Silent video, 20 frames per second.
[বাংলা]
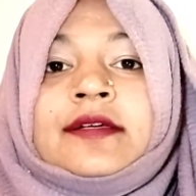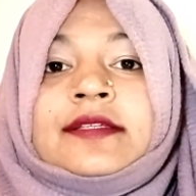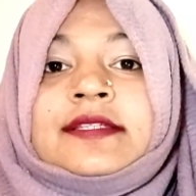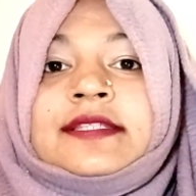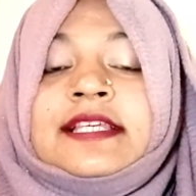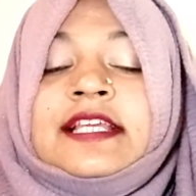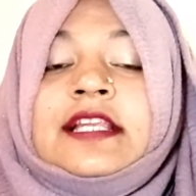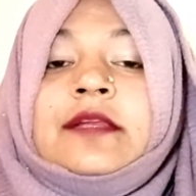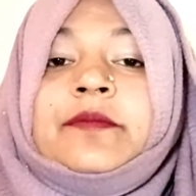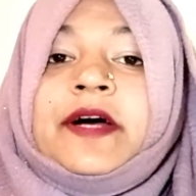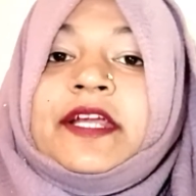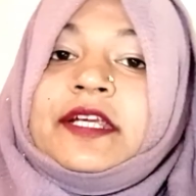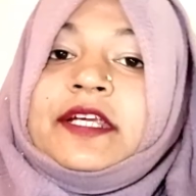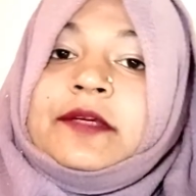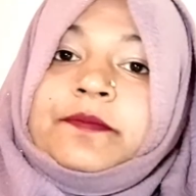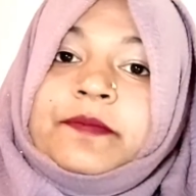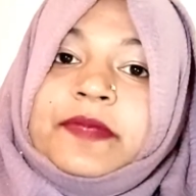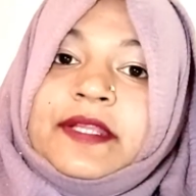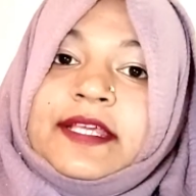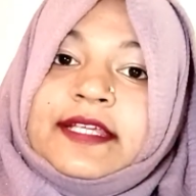সিলভারের
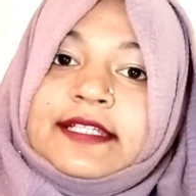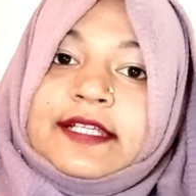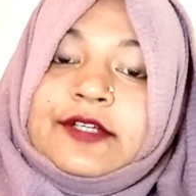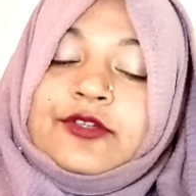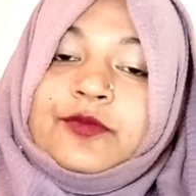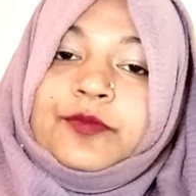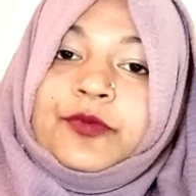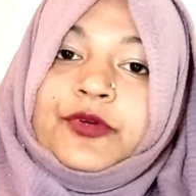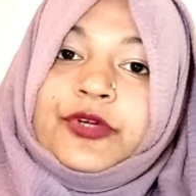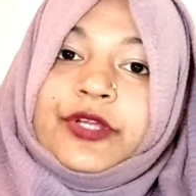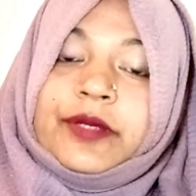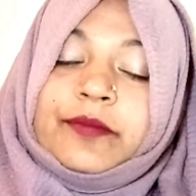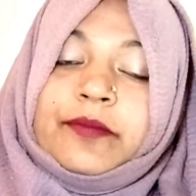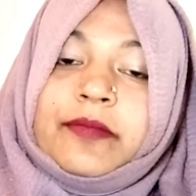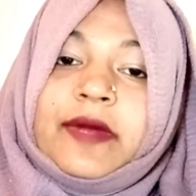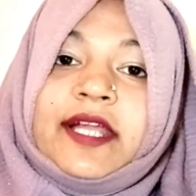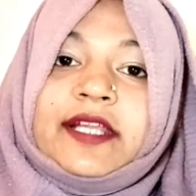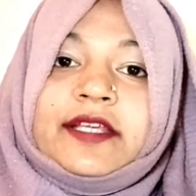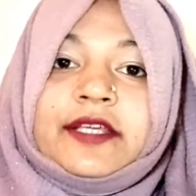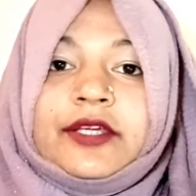প্লেটের উপরে
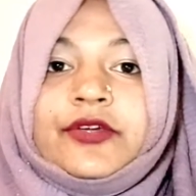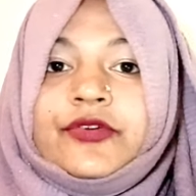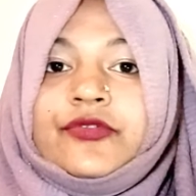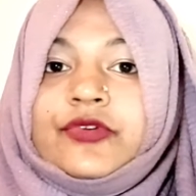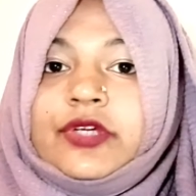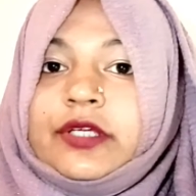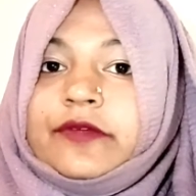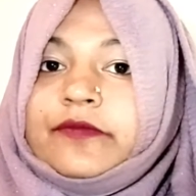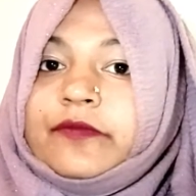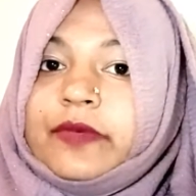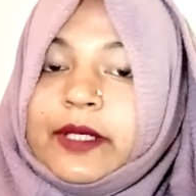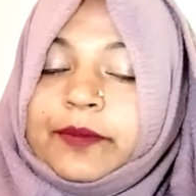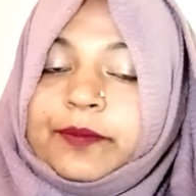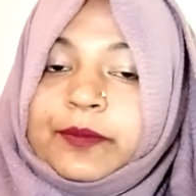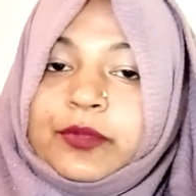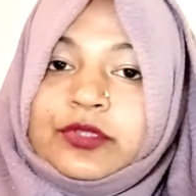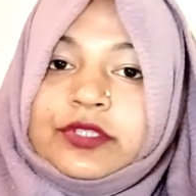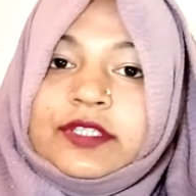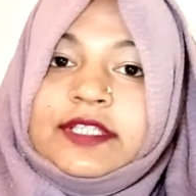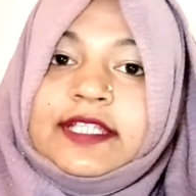মার্কিউরি
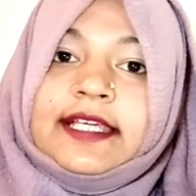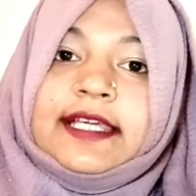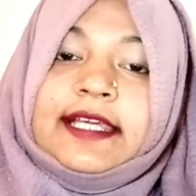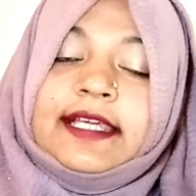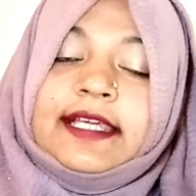ভেপর দিয়ে